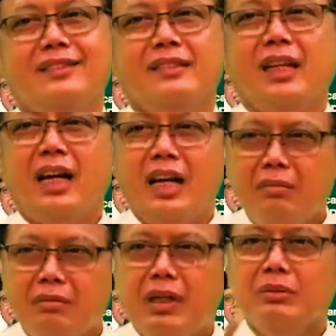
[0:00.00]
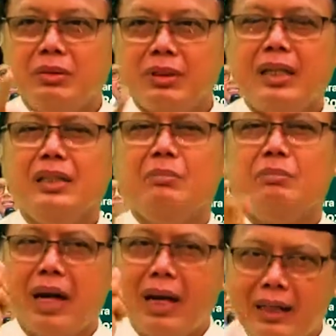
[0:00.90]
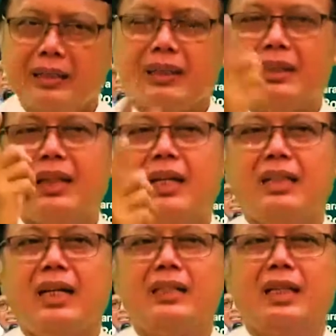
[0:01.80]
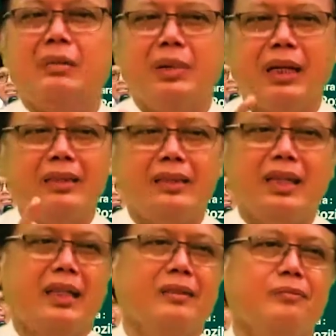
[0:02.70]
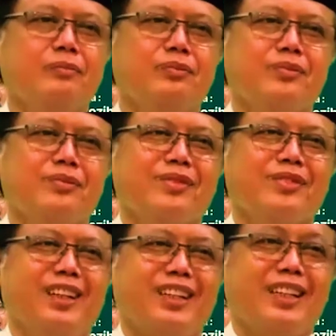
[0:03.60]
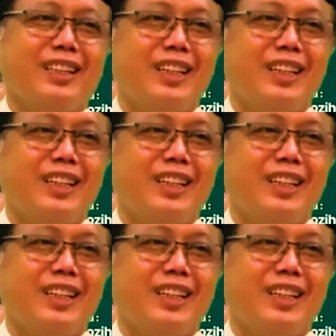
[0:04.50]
Amal usaha yang paling sederhana adalah pengajian. Nah, karena